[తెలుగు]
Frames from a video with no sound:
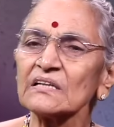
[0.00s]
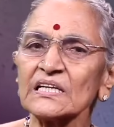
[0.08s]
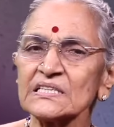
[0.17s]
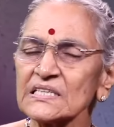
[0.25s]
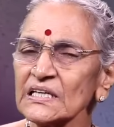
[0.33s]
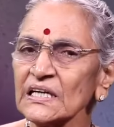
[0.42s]

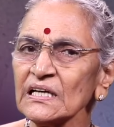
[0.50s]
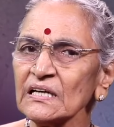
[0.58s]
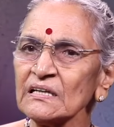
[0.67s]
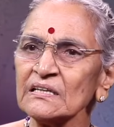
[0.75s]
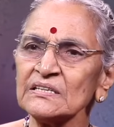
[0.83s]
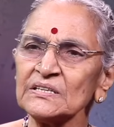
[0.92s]
దాని
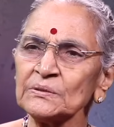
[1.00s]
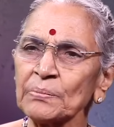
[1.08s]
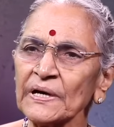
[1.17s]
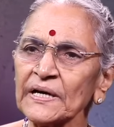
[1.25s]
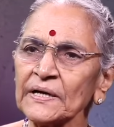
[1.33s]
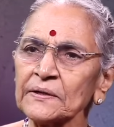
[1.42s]
శరీరం నుంచి
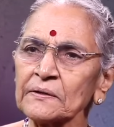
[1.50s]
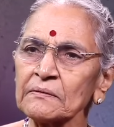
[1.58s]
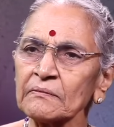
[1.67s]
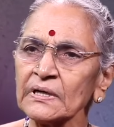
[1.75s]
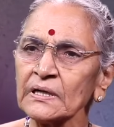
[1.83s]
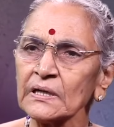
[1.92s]

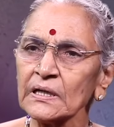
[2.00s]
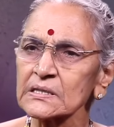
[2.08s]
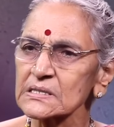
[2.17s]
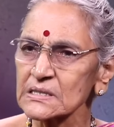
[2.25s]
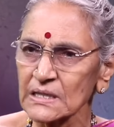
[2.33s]
పడేటటువంటి